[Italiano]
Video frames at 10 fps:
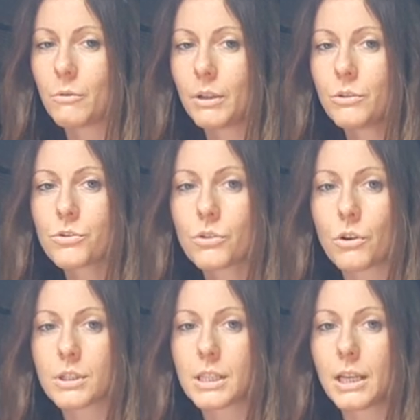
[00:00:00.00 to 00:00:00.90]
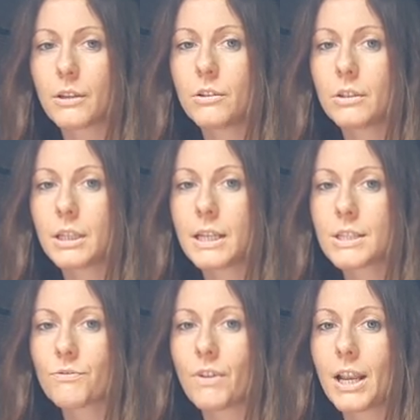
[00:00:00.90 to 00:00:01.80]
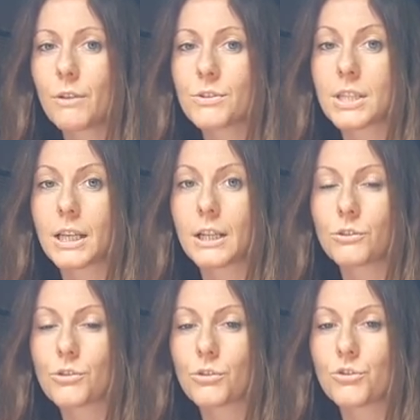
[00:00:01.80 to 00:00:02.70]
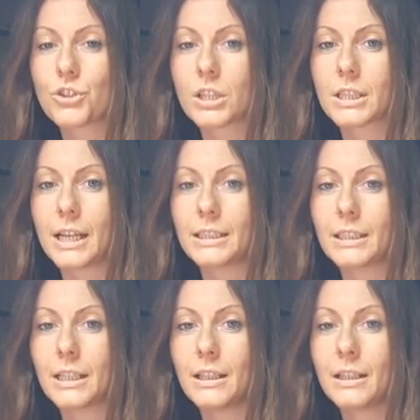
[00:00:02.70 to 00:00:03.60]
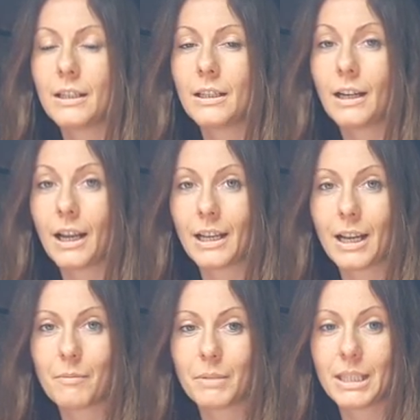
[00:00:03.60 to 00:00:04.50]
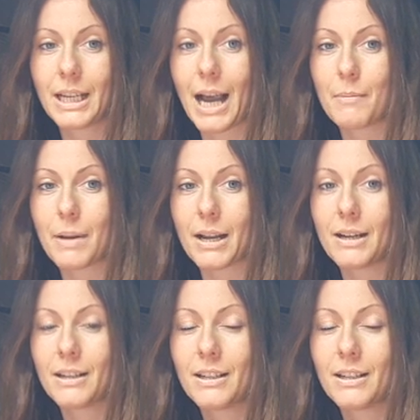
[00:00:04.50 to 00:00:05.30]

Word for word: quando scosta le gonne svela un segreto sconcertante. Ha le gambe di capra.